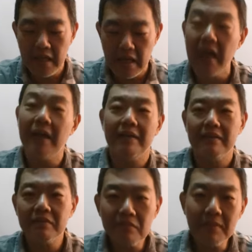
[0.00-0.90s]
Ah,
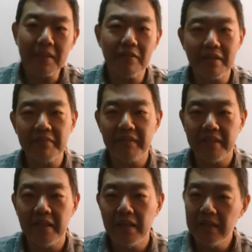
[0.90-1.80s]
como é que eu
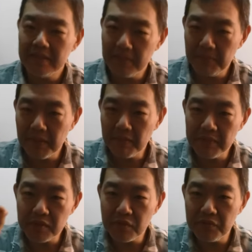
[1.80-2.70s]
lavei? Você pega
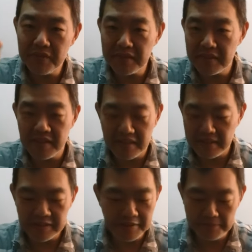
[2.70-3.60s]
uma escovinha de
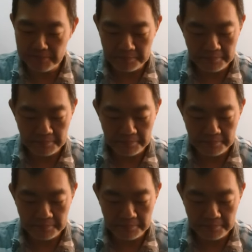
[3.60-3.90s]
dente,